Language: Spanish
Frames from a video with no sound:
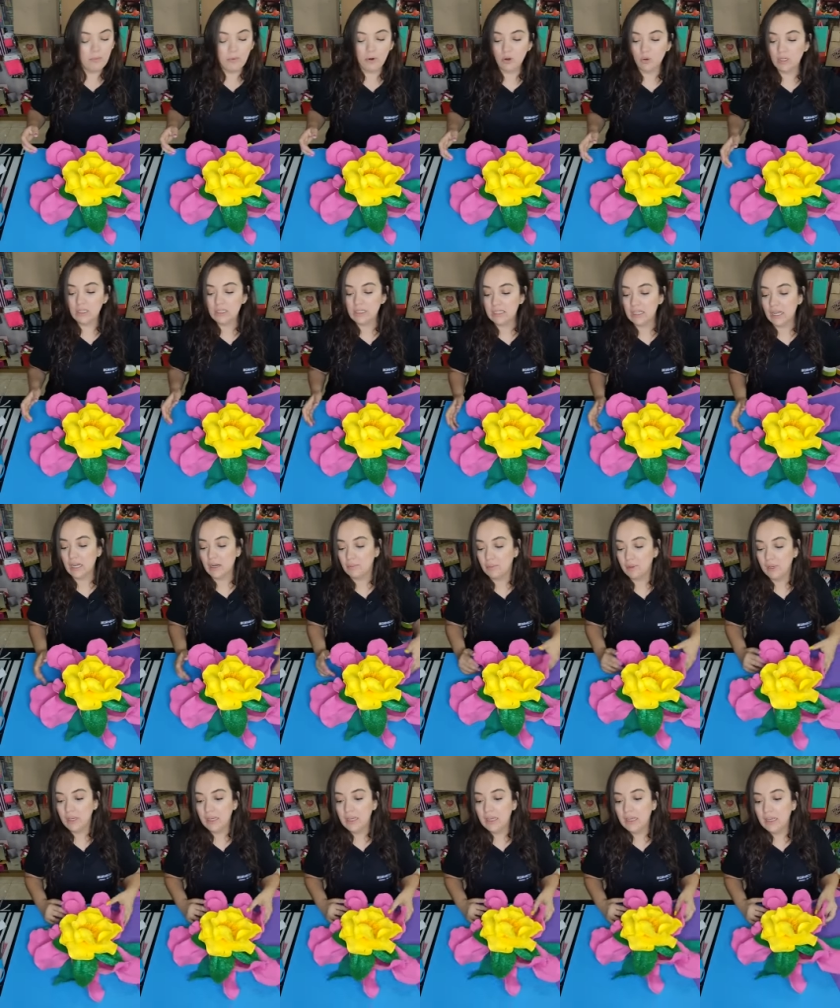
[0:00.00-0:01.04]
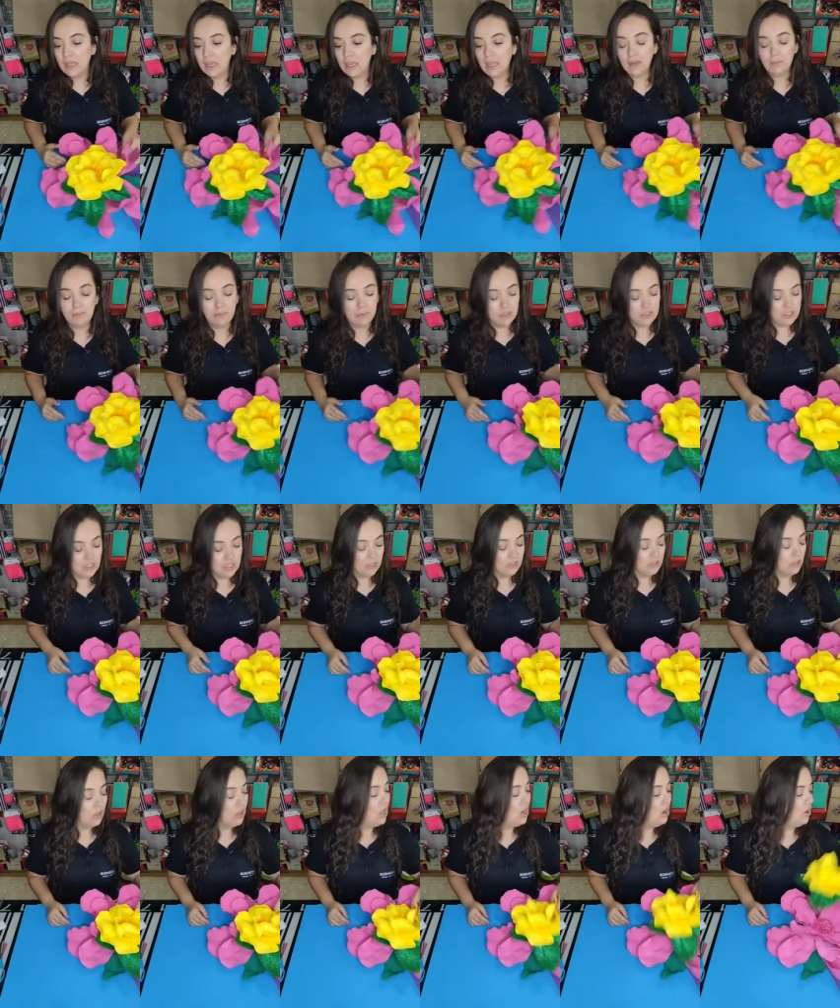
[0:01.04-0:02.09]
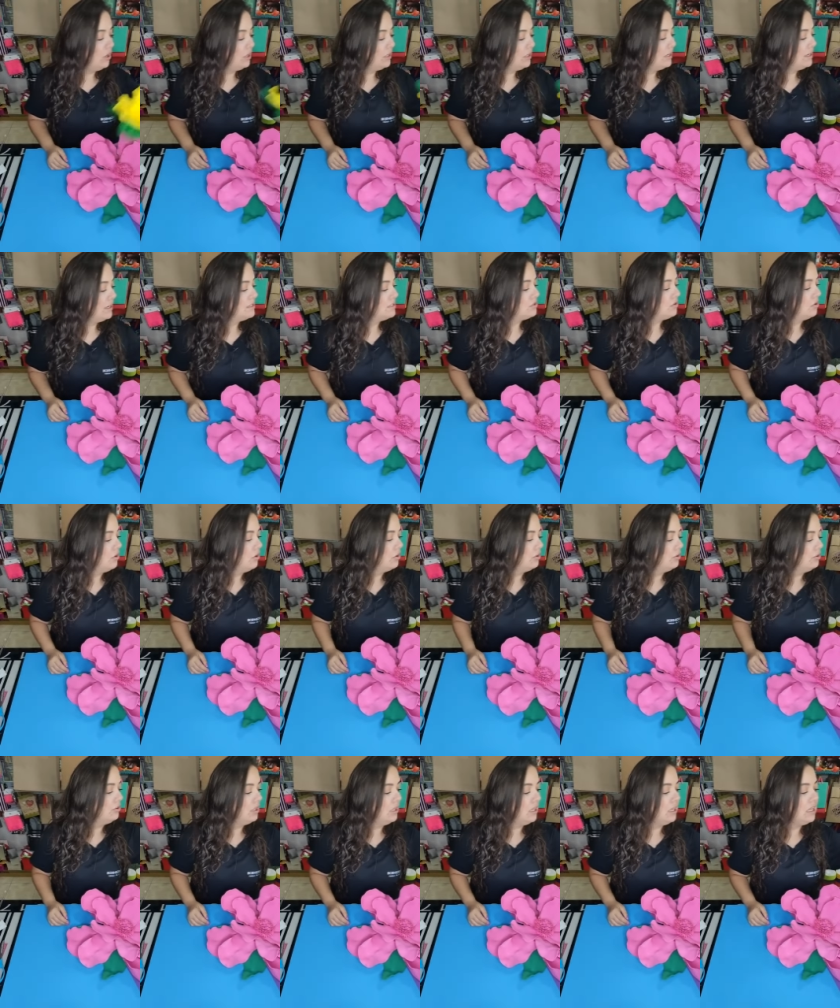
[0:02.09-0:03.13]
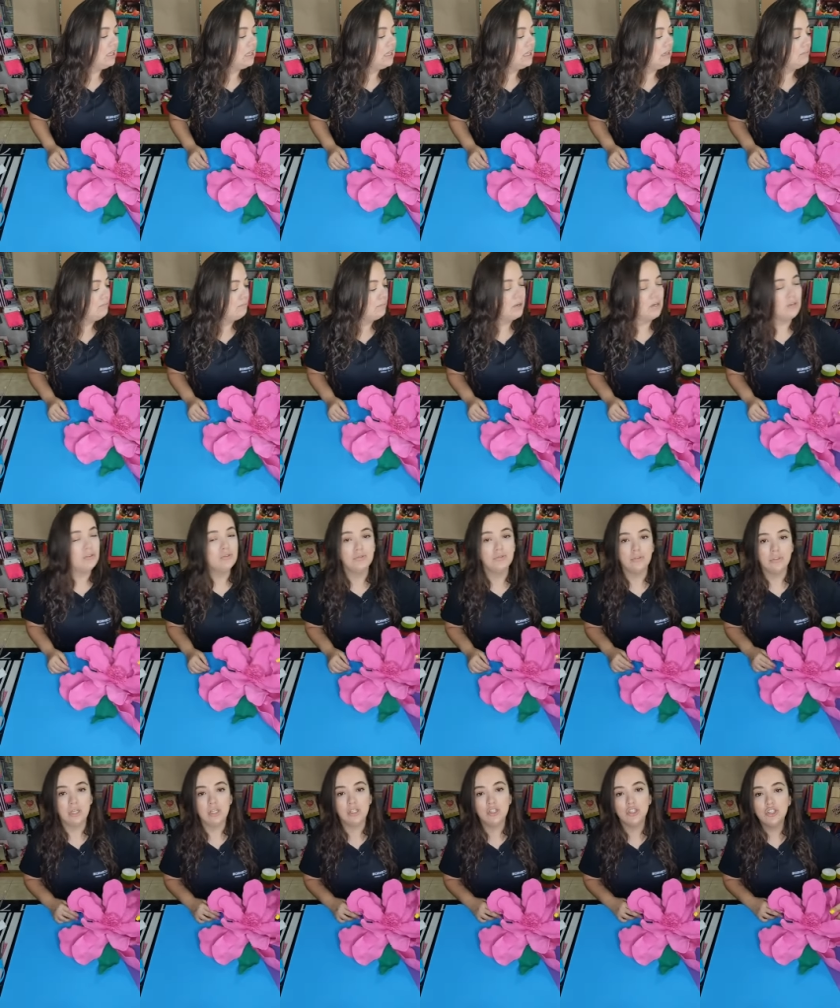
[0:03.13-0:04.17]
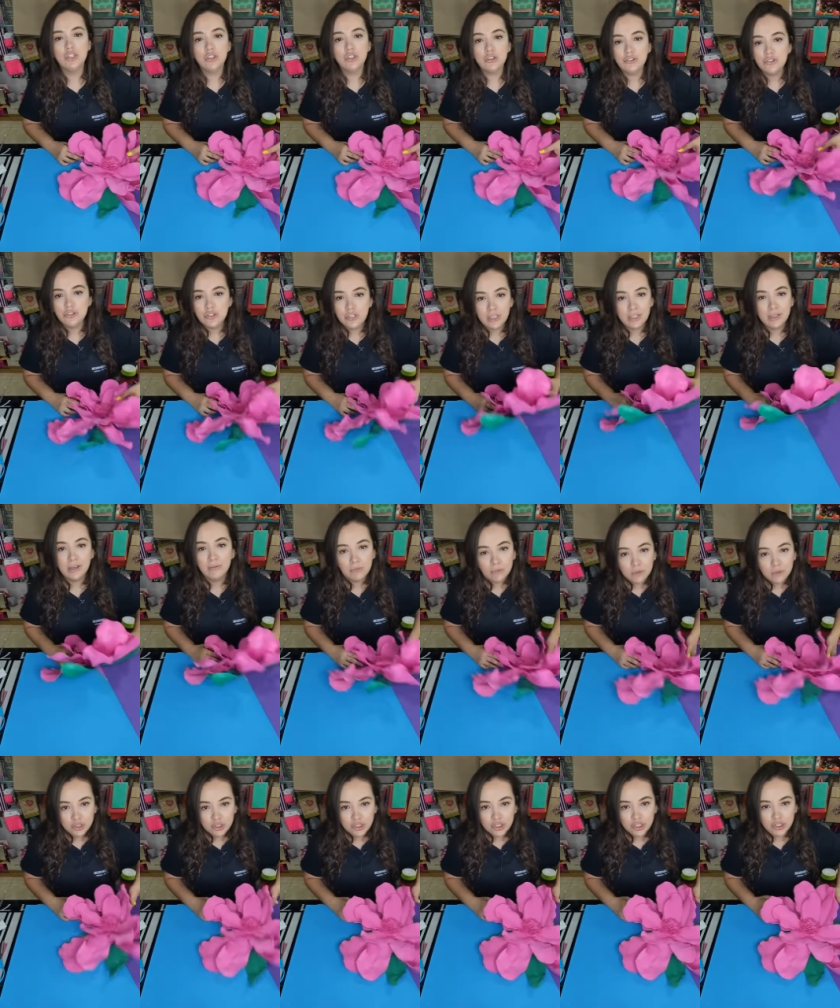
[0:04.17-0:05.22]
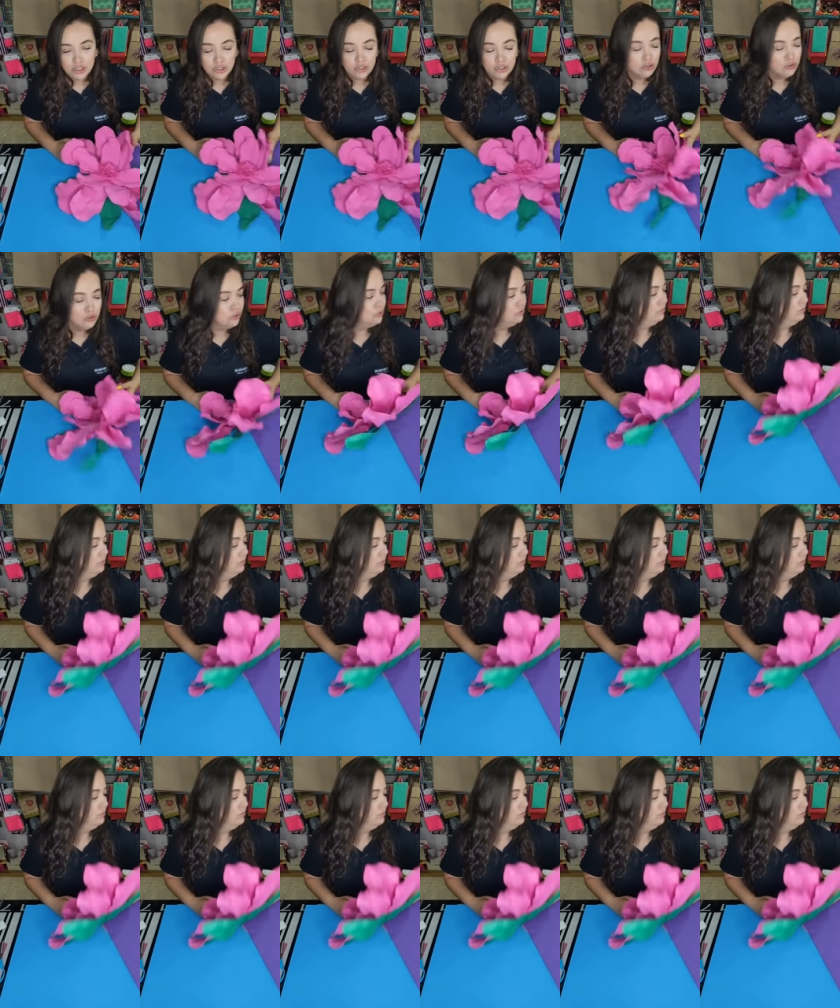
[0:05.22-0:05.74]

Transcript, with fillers: por WhatsApp. El proyecto de hoy es cortiqui, pero sustancioso y chido